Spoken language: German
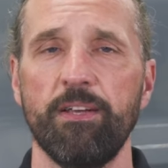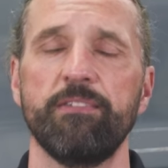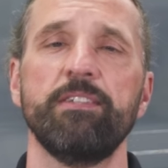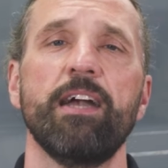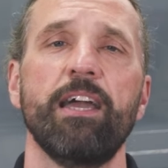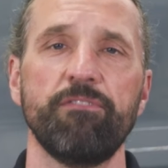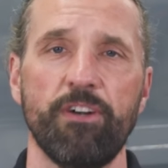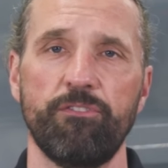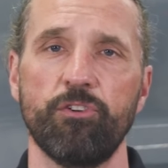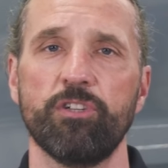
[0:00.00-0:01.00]
sind die
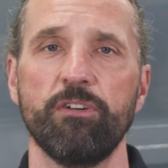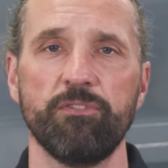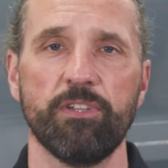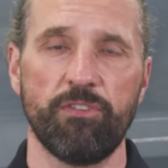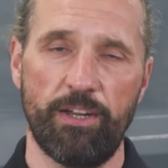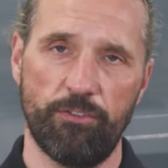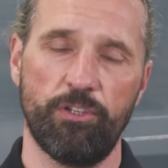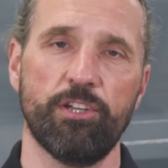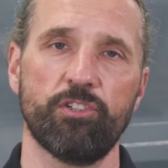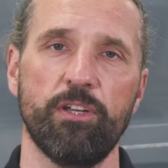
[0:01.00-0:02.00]
Einfahrvorschriften des
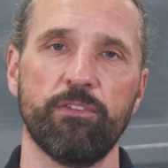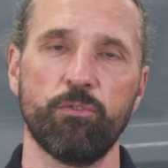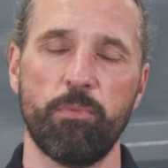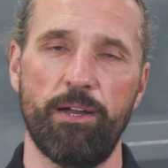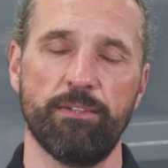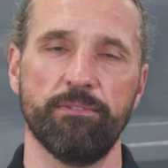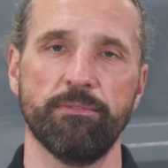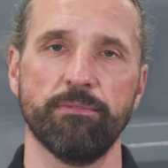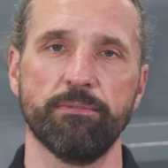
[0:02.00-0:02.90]
Fahrzeugherstellers zu beachten.